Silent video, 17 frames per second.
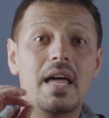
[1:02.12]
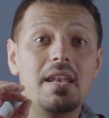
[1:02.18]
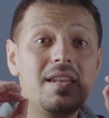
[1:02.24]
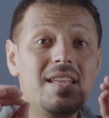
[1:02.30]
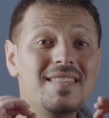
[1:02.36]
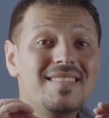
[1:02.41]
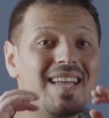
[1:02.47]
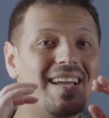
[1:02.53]

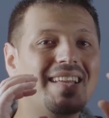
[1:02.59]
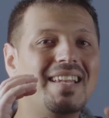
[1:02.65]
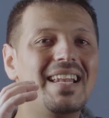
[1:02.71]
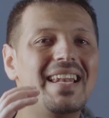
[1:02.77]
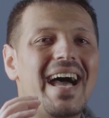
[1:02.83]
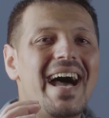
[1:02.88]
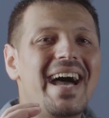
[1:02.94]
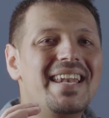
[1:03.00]
ننتقل
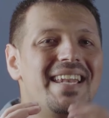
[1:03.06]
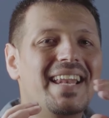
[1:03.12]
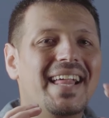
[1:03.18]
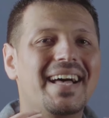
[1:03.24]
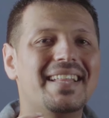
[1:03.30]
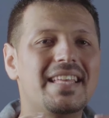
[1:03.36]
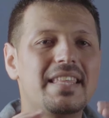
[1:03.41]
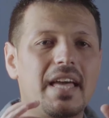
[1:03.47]
الآن
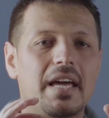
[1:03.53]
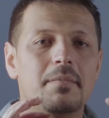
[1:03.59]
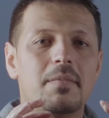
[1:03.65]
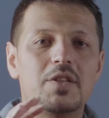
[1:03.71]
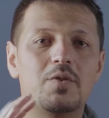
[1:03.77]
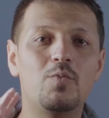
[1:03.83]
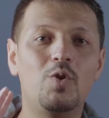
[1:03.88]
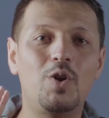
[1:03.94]
للحديث عن
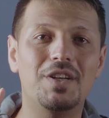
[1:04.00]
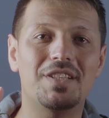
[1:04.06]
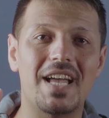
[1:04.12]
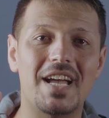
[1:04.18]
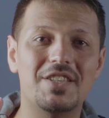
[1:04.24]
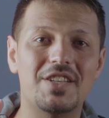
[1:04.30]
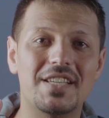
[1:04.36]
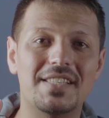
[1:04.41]
مجموعة
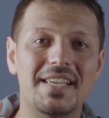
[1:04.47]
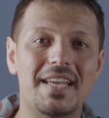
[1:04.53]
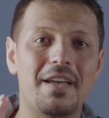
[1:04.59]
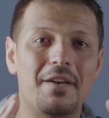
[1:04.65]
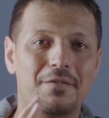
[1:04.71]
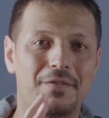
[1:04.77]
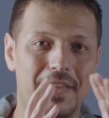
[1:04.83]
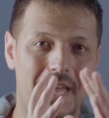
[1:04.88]

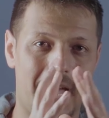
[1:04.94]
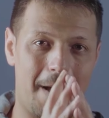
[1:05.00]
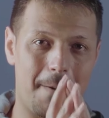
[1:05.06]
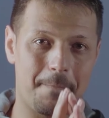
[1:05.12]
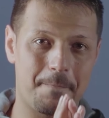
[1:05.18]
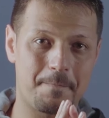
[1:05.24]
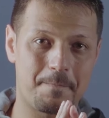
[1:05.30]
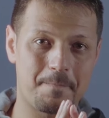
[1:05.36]
أجهزة فيها
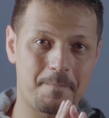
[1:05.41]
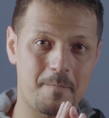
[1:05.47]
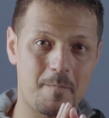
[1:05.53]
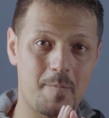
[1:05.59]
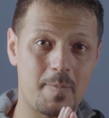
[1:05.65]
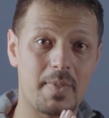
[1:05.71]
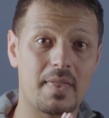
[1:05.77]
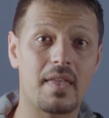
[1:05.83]

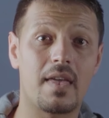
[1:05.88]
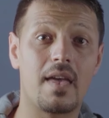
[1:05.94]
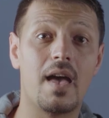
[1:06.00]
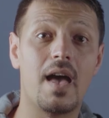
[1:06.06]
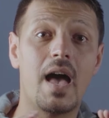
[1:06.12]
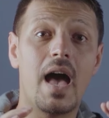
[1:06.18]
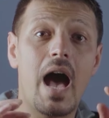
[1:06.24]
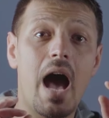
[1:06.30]

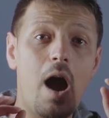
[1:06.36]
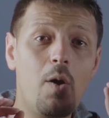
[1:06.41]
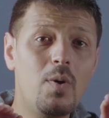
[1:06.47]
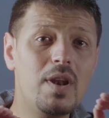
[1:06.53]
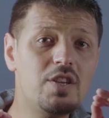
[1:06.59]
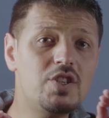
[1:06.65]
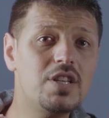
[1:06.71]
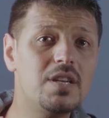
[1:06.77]

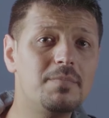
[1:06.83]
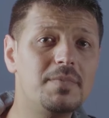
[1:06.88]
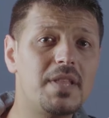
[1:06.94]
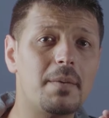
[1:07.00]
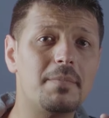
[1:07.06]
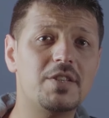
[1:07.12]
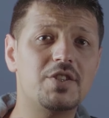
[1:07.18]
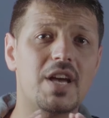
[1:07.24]
أول شيء
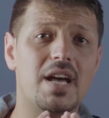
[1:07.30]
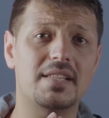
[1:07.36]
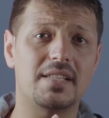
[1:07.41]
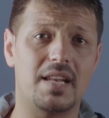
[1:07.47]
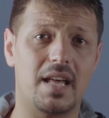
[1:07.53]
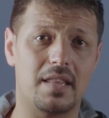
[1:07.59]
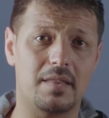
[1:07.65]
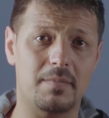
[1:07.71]
نبدأ
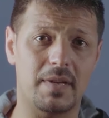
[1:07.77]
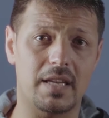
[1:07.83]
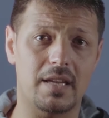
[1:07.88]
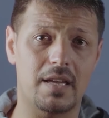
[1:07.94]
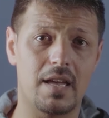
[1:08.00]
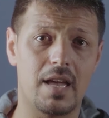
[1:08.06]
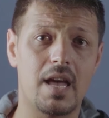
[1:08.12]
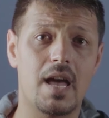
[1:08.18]
بالجهاز الهضمي
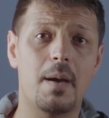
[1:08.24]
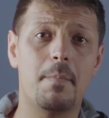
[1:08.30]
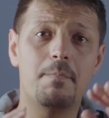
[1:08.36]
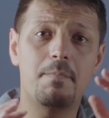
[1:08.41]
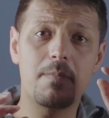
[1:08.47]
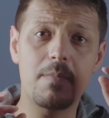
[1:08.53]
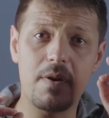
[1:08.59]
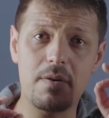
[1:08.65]

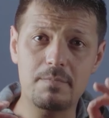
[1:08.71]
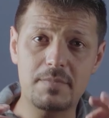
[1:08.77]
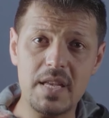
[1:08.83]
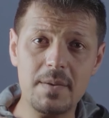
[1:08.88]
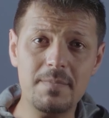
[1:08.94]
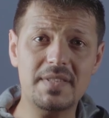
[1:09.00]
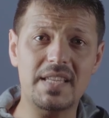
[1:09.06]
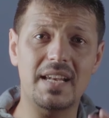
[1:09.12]

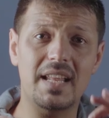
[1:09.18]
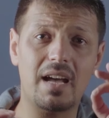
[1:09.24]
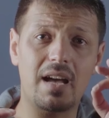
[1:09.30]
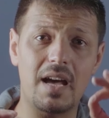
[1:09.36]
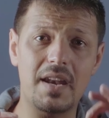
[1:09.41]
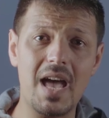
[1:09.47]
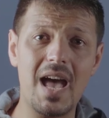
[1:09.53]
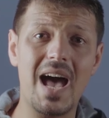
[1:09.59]

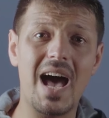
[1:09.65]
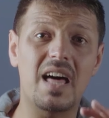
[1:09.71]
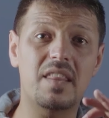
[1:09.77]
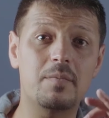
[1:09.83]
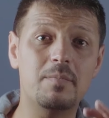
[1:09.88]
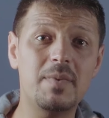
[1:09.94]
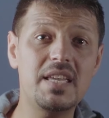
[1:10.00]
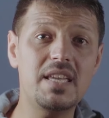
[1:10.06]
تمتلك قناة
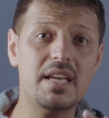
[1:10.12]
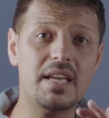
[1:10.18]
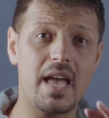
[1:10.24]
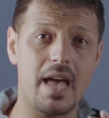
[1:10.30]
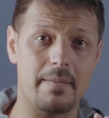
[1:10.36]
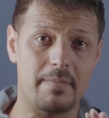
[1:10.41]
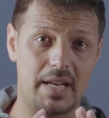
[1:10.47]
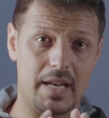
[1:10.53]
هضمية
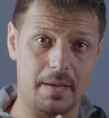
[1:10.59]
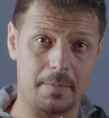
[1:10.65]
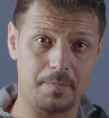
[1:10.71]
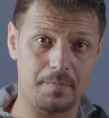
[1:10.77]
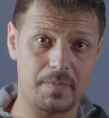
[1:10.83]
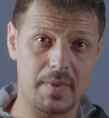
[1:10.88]
كاملة